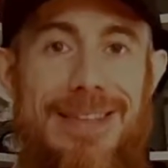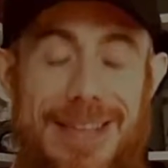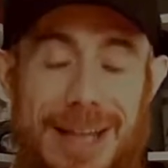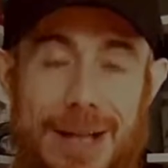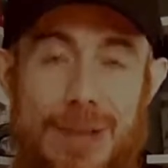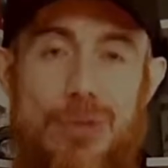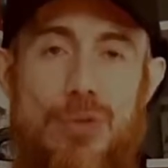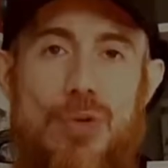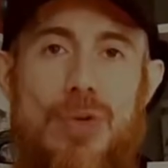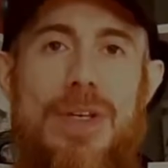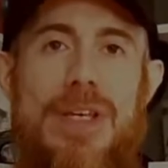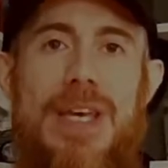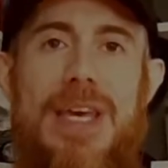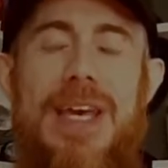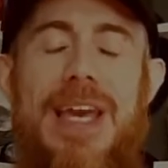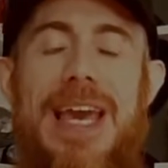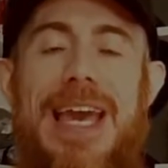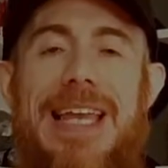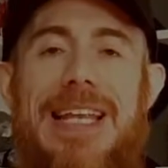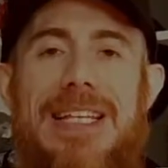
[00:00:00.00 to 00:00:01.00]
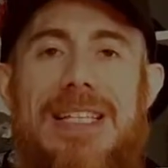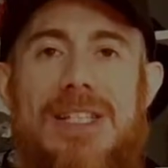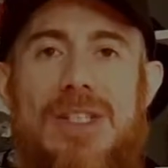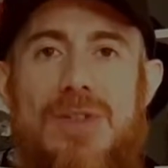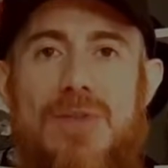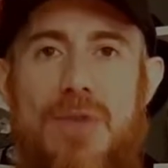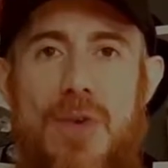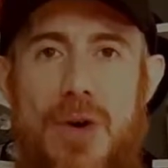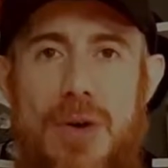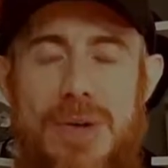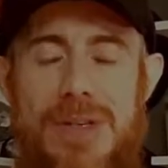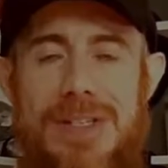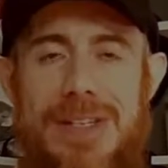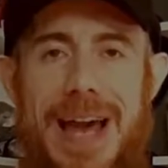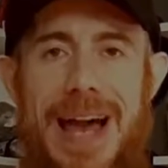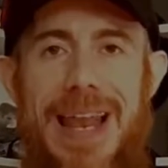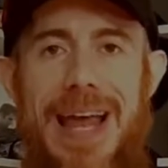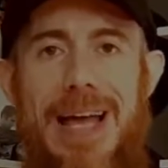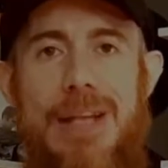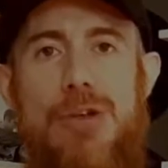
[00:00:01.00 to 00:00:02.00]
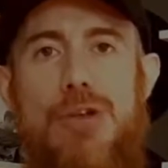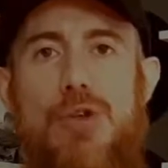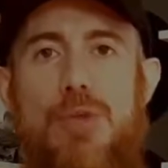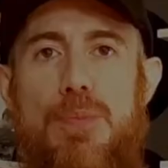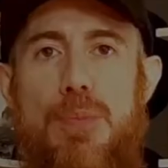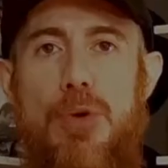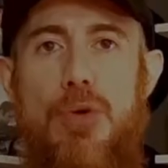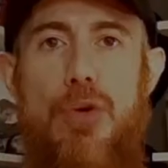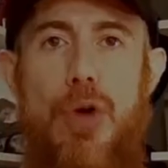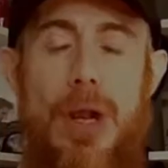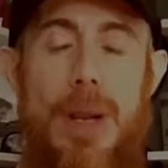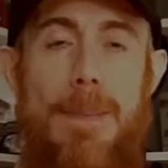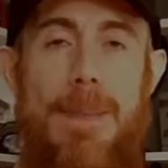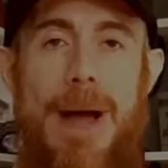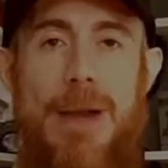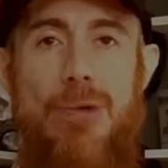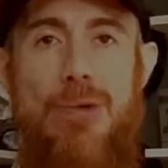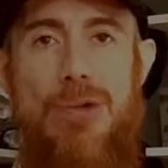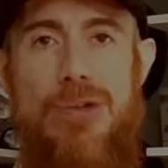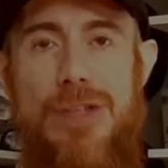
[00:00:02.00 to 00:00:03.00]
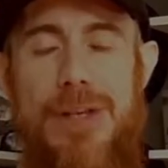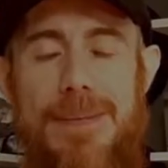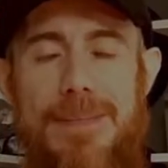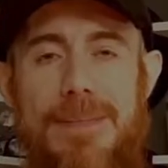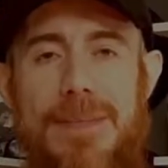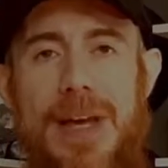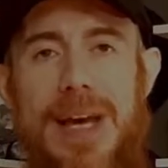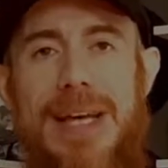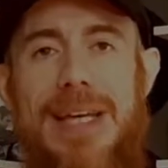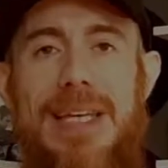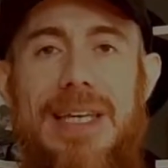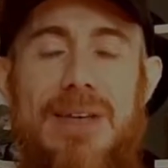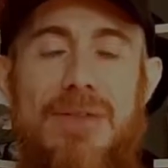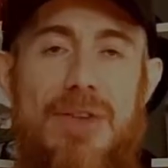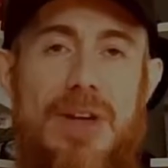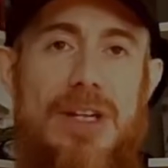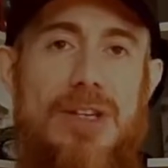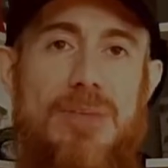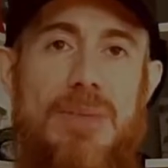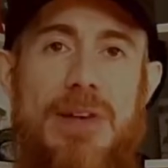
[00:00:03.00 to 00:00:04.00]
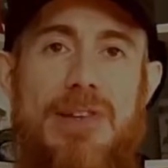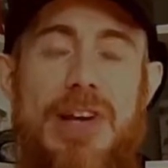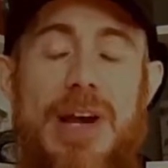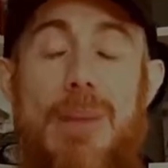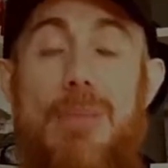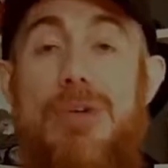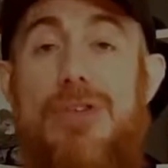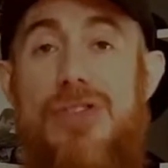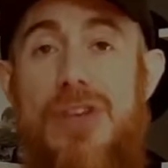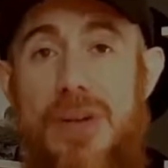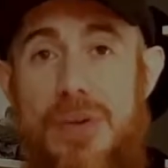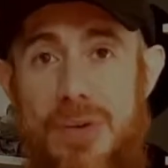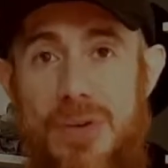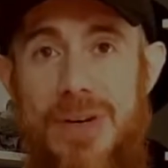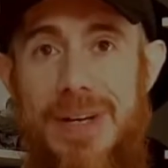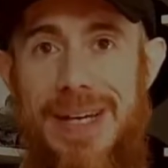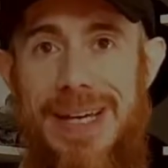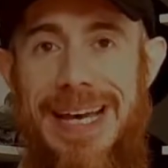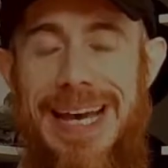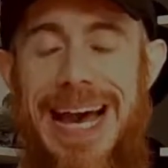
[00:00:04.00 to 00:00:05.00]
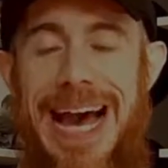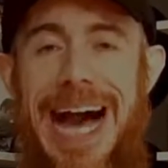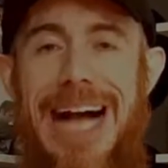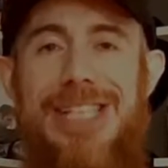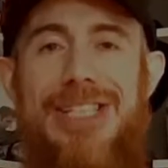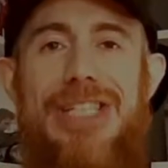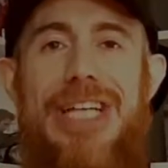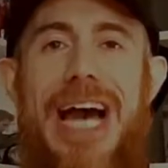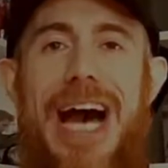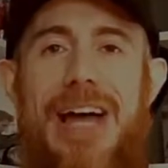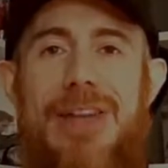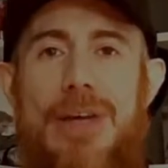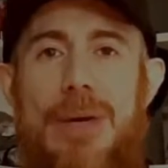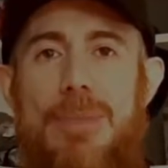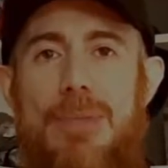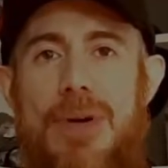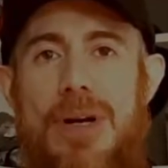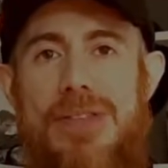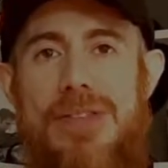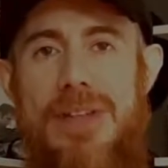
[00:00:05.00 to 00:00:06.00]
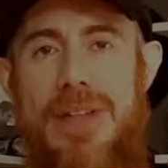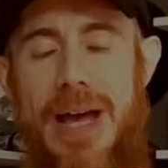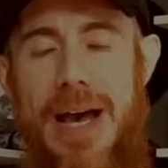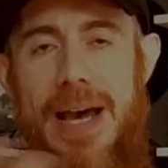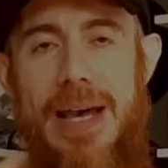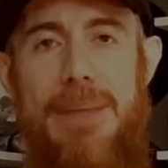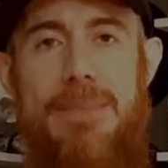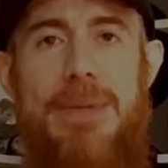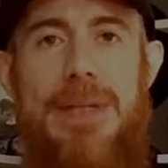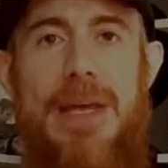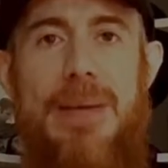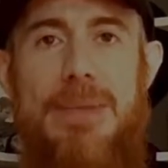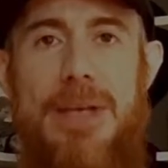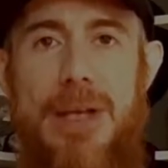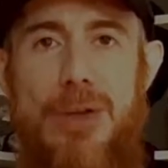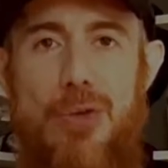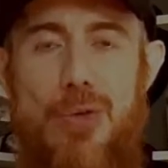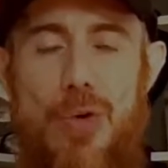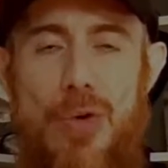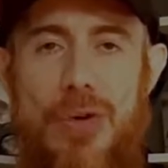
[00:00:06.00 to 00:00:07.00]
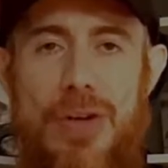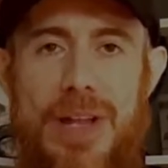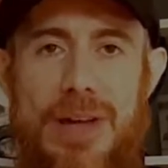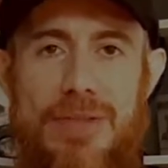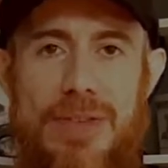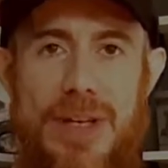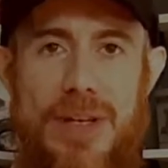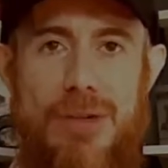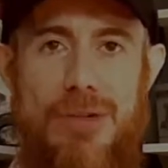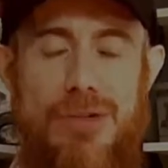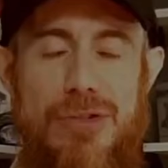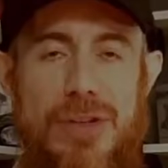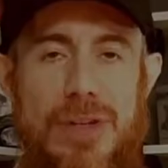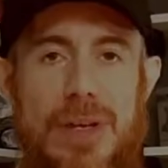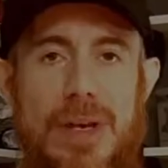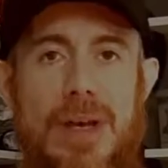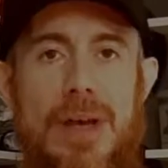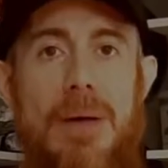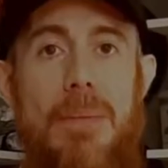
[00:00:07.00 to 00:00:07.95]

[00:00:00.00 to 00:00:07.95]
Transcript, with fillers: Tanto que eles foram escalados para o Lollapalooza, né, que infelizmente acabou sendo adiado por causa da epidemia do coronavírus.